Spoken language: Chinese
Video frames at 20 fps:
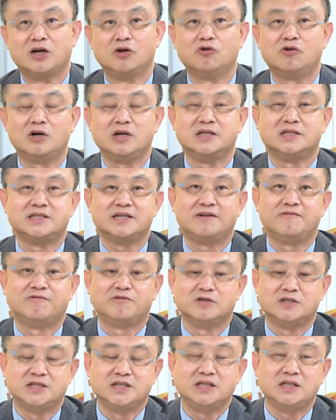如果你政
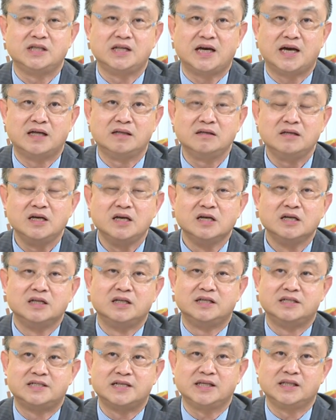府今天
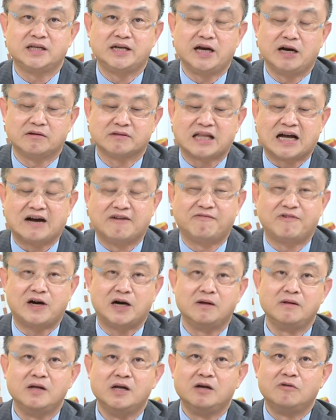你真的要打
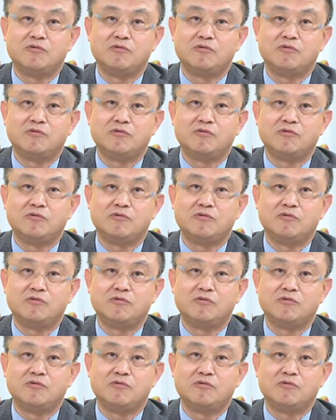房，